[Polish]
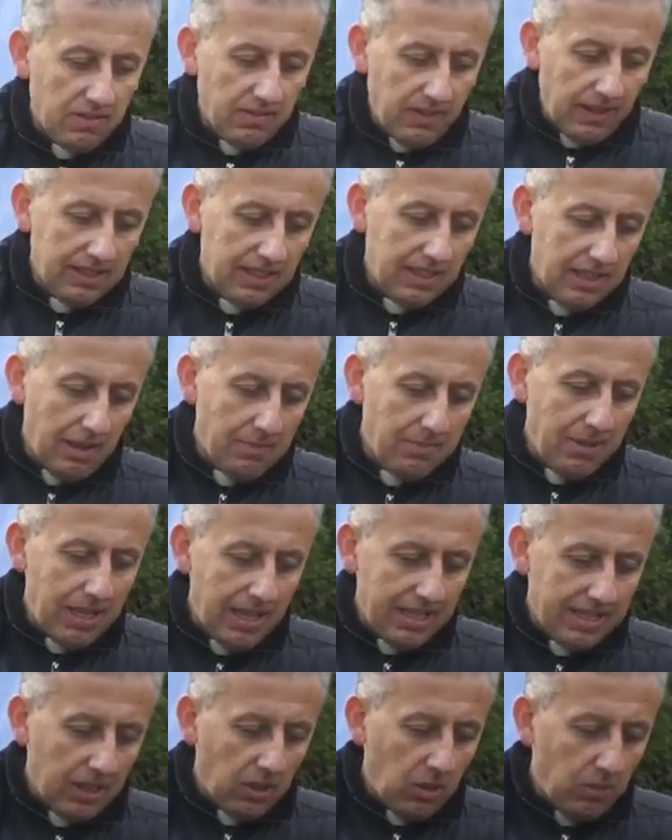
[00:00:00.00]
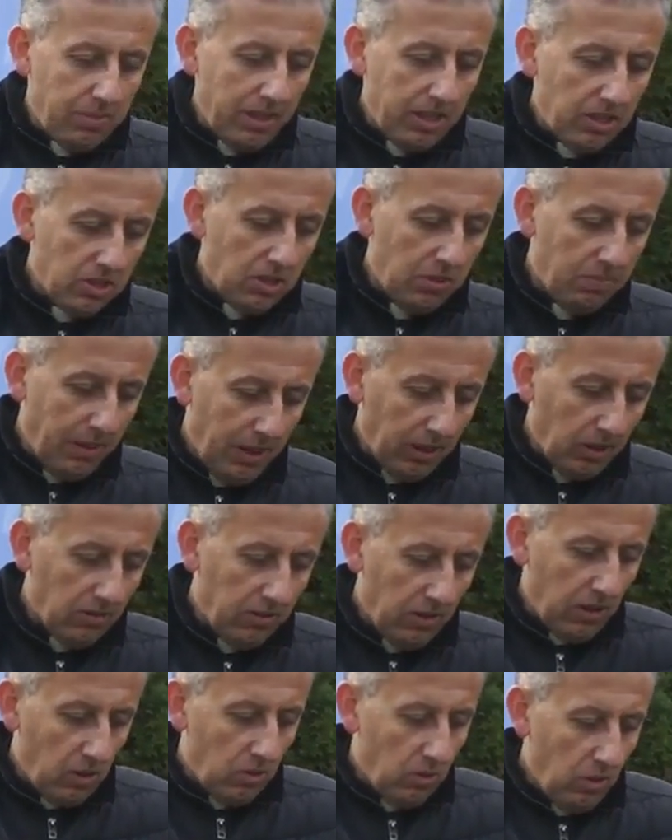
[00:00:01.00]
że Van Nabele tego Benji
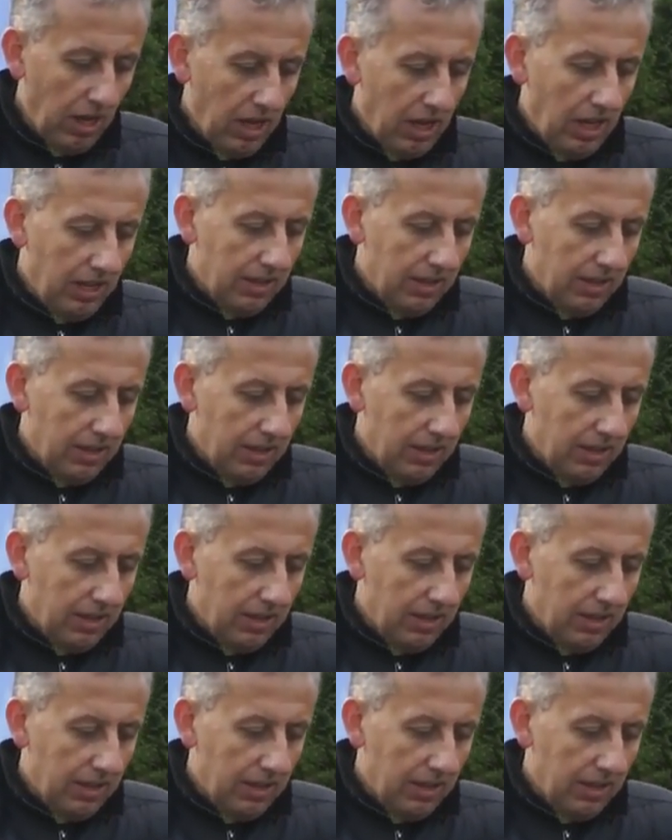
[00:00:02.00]
parował